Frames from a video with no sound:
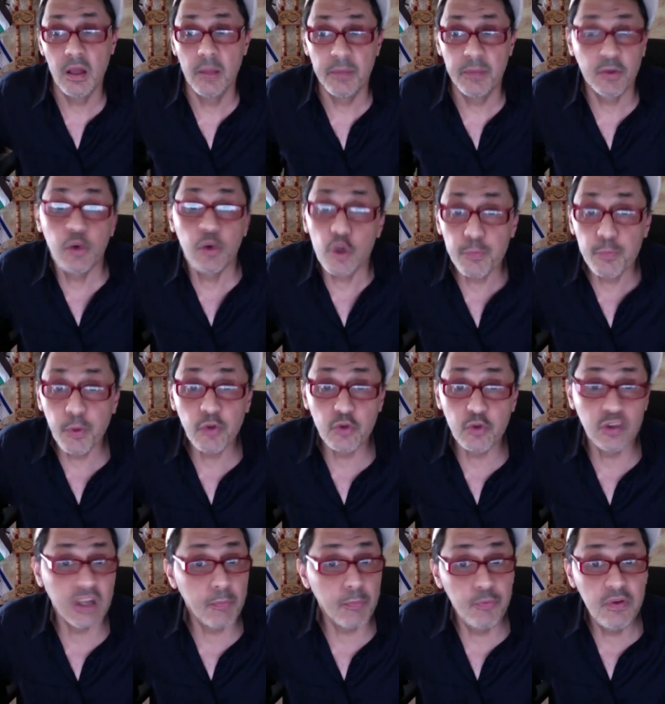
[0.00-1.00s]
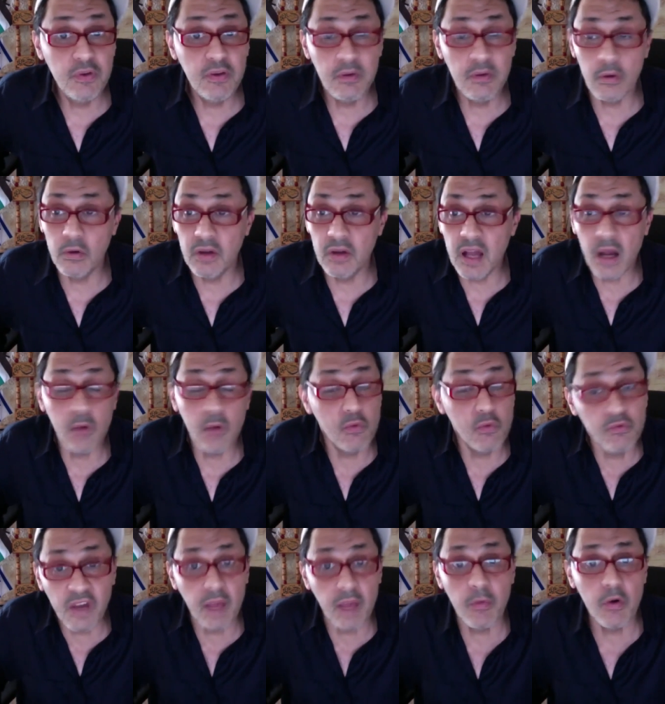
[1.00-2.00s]
Parce que je pense que j'appuie euh, là où
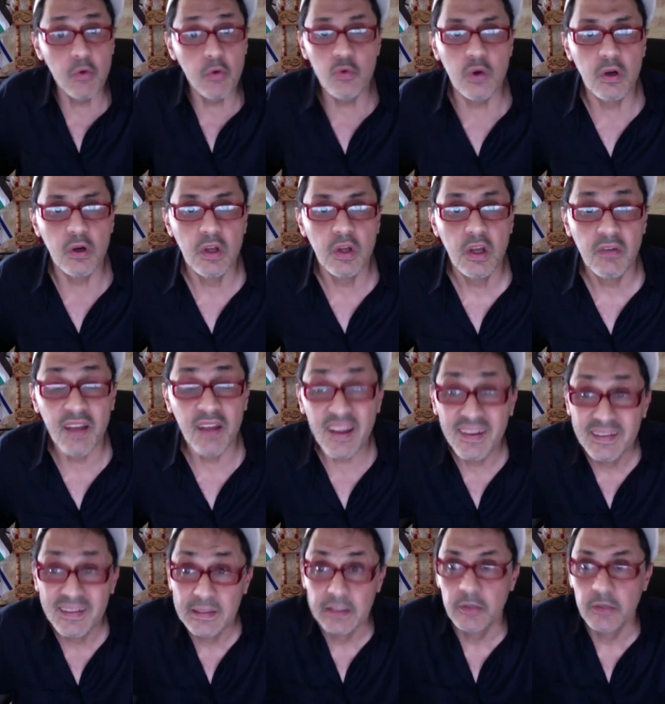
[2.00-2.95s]
vraiment, où, euh, voilà.